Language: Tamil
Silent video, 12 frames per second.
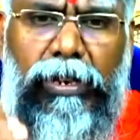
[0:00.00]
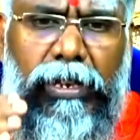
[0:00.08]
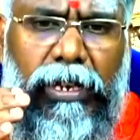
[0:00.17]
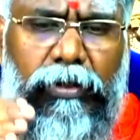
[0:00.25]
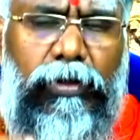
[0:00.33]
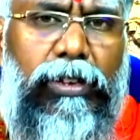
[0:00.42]

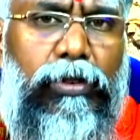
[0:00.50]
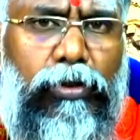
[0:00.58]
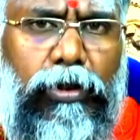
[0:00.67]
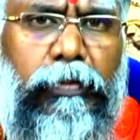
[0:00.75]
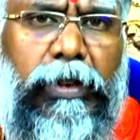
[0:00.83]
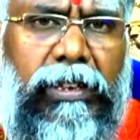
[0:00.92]
ஒரே ஒரு
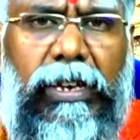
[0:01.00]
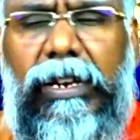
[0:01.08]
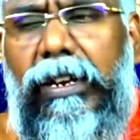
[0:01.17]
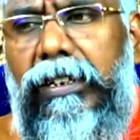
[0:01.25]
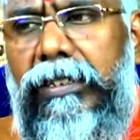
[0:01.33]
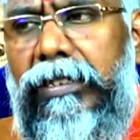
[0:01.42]
இன்னொரு பெரிய
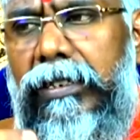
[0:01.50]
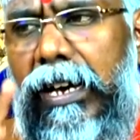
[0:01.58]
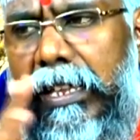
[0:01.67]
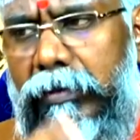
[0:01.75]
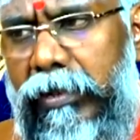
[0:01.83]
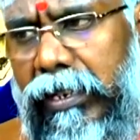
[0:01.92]
கண்டிஷன்
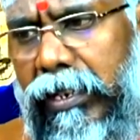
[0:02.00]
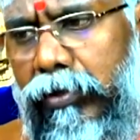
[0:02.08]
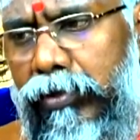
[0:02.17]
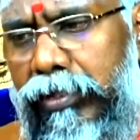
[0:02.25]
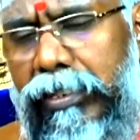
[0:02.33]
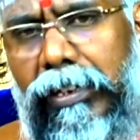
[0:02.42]
அதை மட்டும்
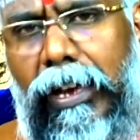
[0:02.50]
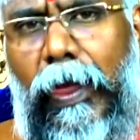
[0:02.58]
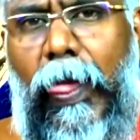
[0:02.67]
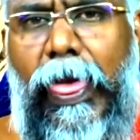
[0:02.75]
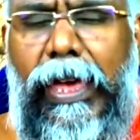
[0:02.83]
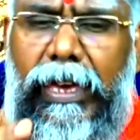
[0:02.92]
கவனிச்சிக்கங்க
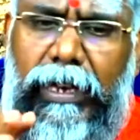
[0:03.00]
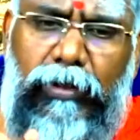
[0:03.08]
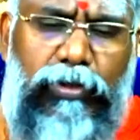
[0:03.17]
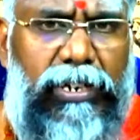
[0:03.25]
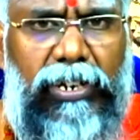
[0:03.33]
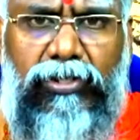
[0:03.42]

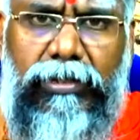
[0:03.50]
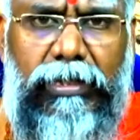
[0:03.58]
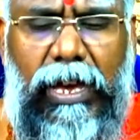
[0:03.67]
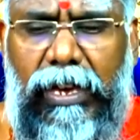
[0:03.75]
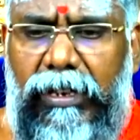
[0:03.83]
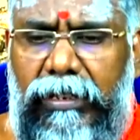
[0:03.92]
கொஞ்சம்
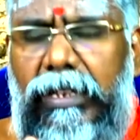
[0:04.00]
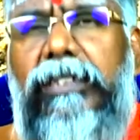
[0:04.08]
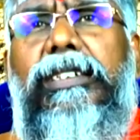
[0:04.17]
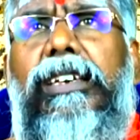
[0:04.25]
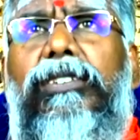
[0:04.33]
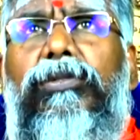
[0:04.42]
கஷ்டம்தான்
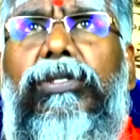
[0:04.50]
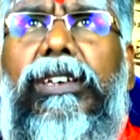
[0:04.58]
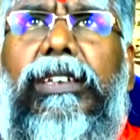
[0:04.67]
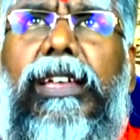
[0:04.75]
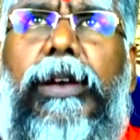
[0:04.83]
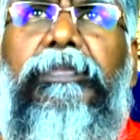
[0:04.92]
இருந்தாலும் செய்துக்கணும்
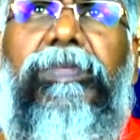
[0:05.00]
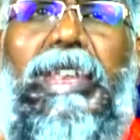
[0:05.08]
நீங்கள் தான்